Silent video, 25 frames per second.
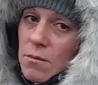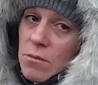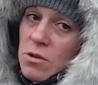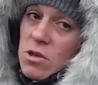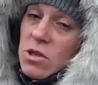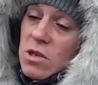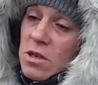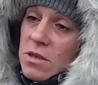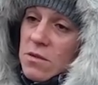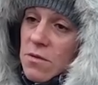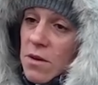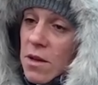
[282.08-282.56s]
Ну,
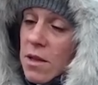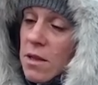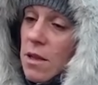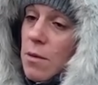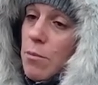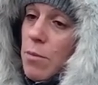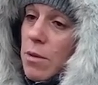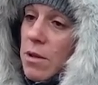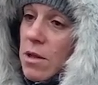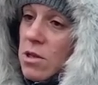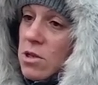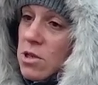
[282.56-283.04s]
сейчас военное
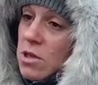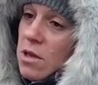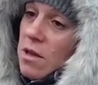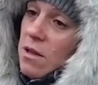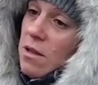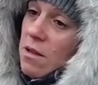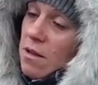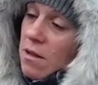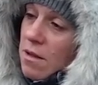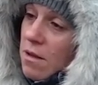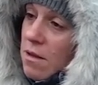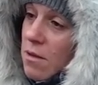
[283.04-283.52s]

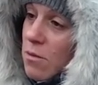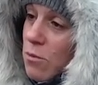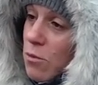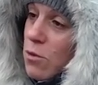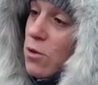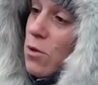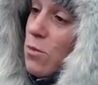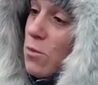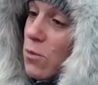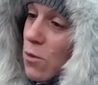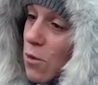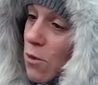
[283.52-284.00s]
положение, и
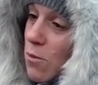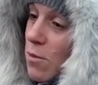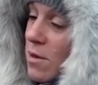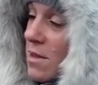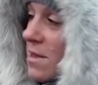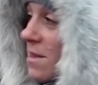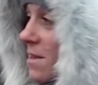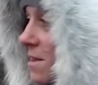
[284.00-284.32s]
будем дома с